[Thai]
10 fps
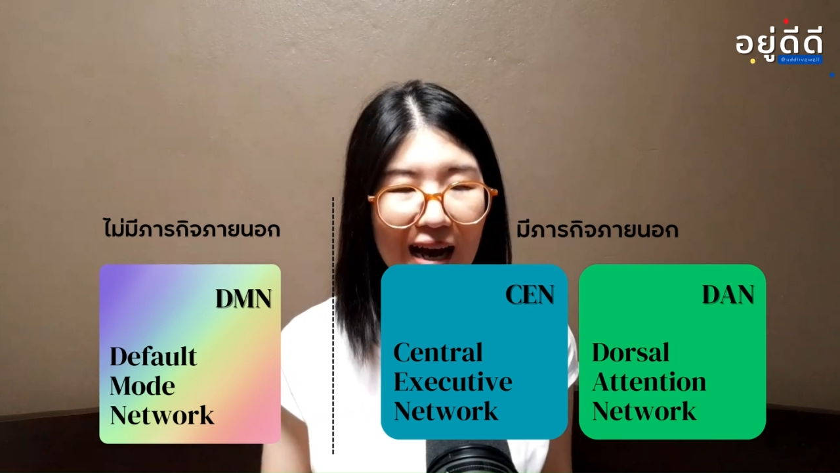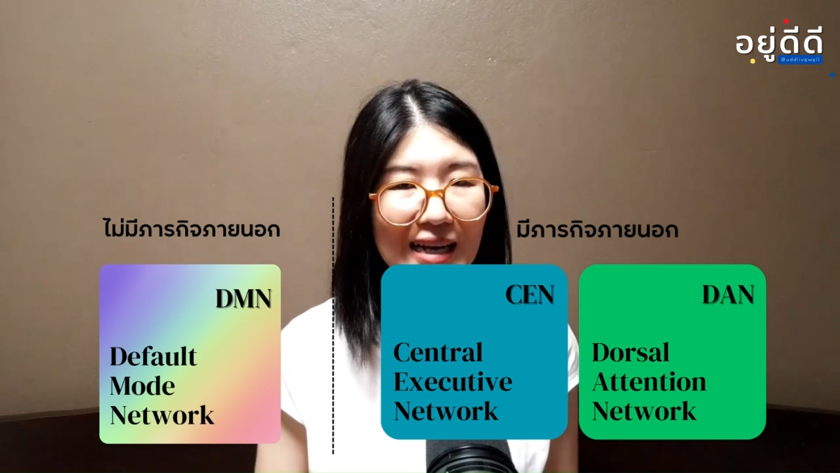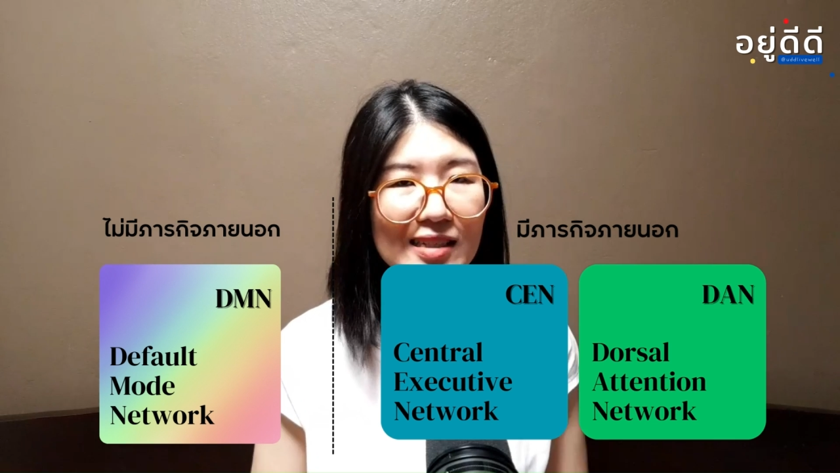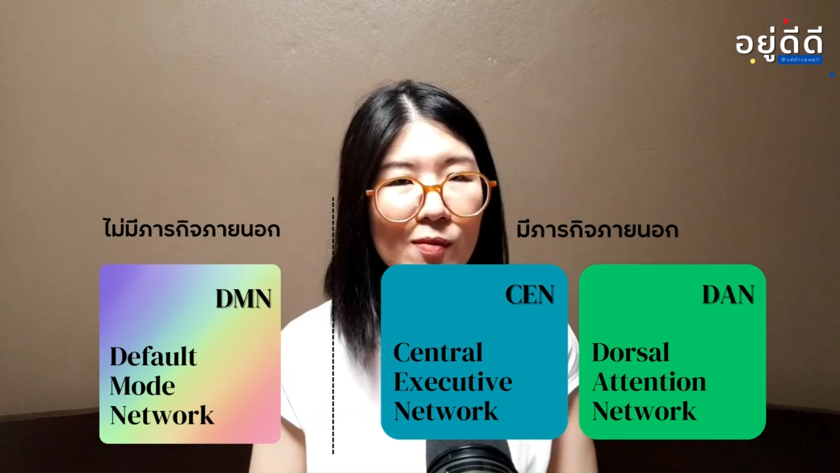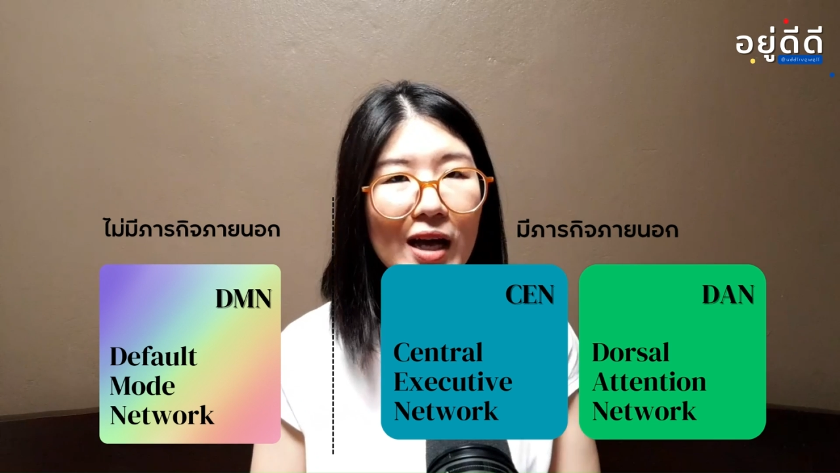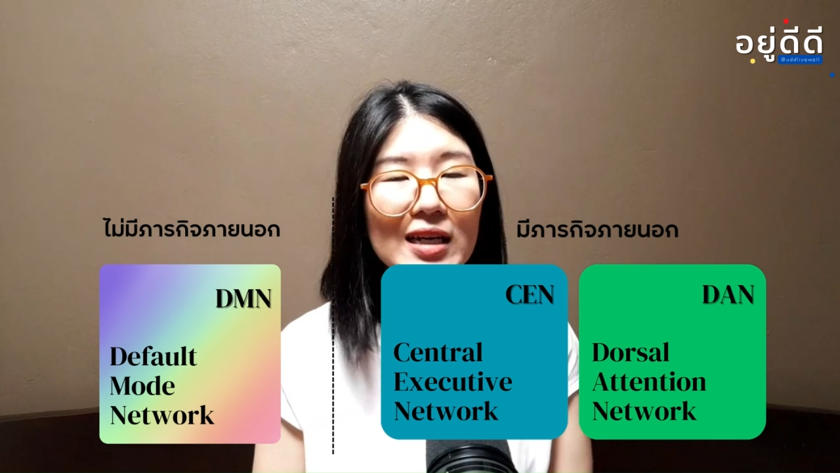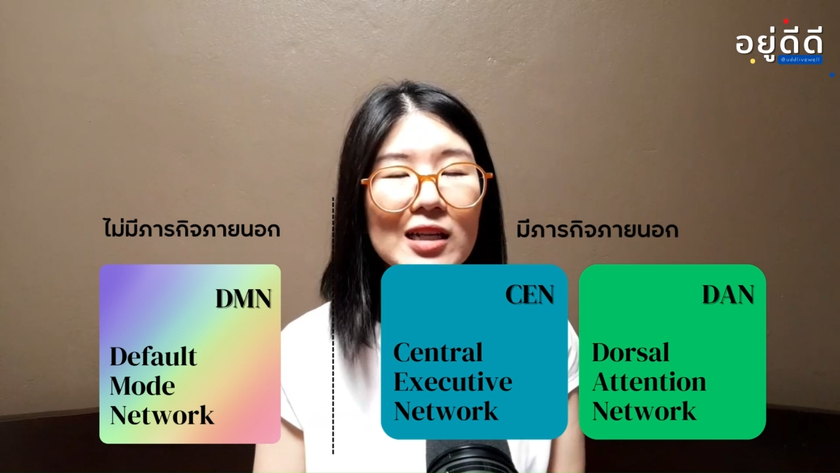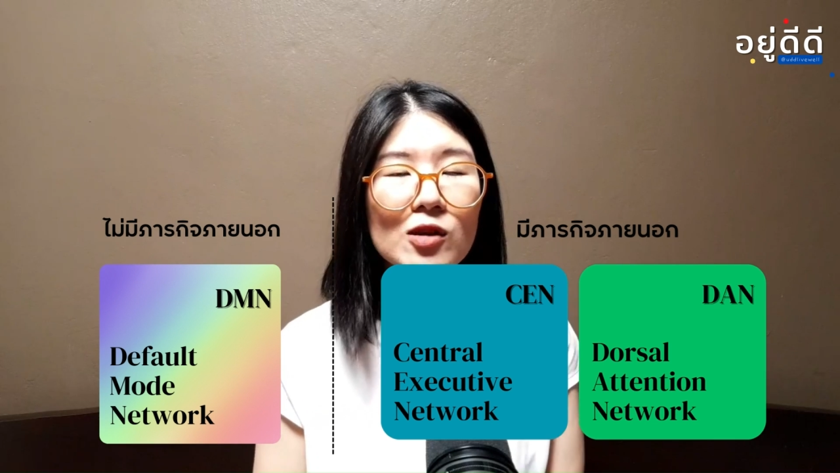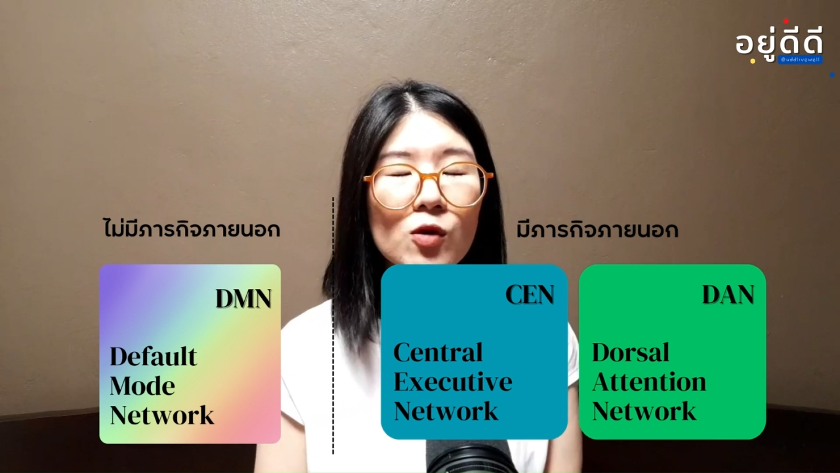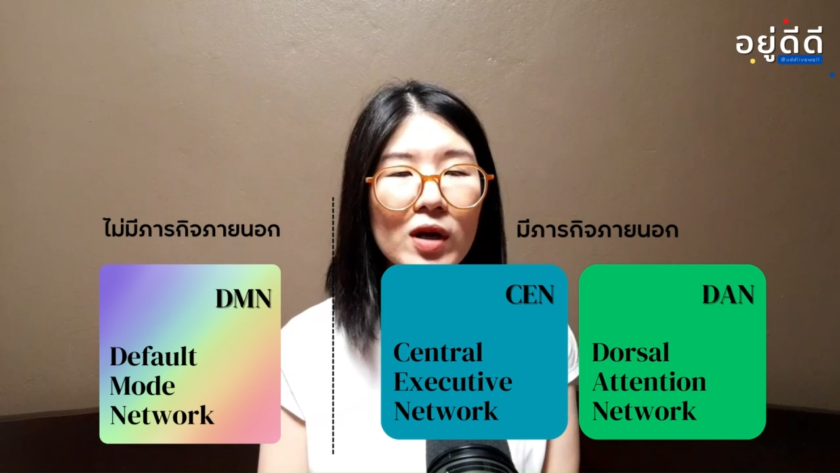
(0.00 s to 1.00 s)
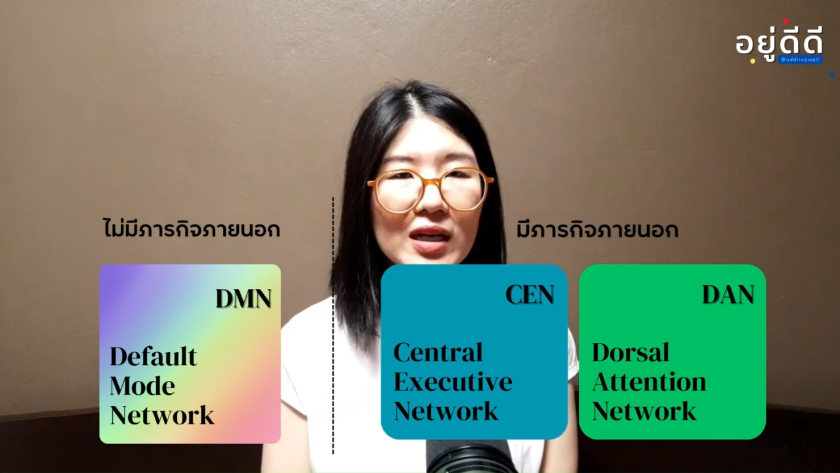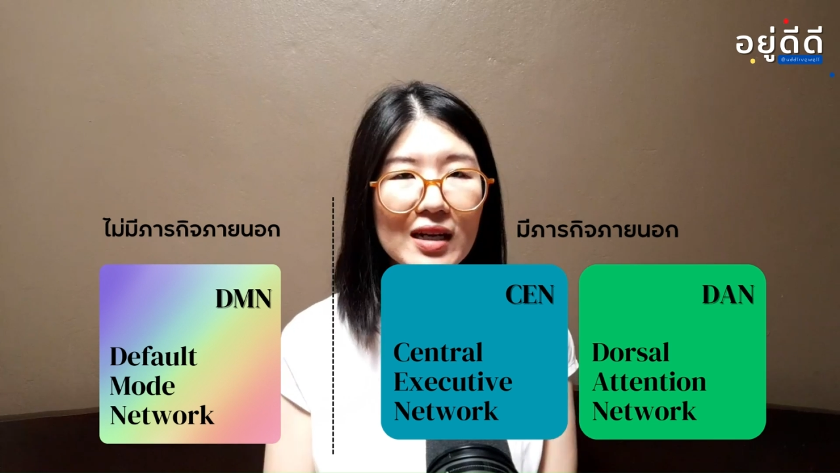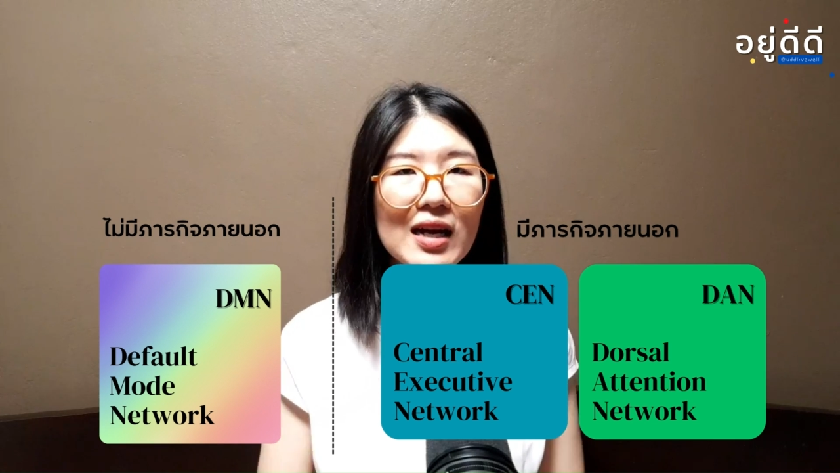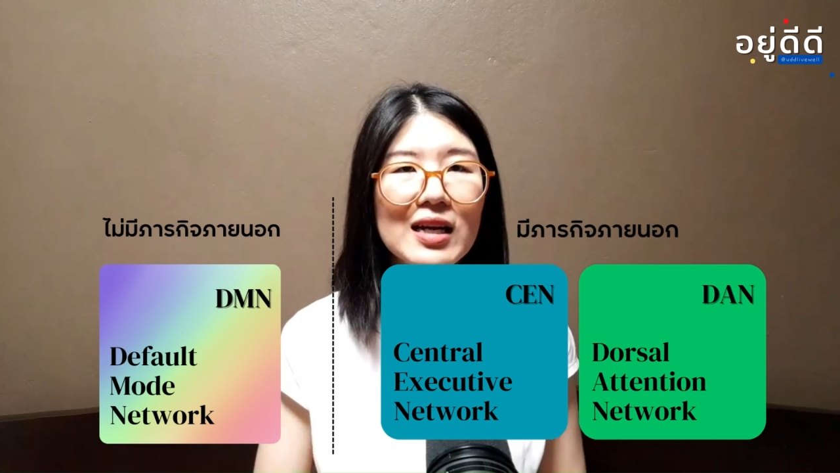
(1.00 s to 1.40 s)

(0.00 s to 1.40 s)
ข่ายสำคัญอีกตัวนึง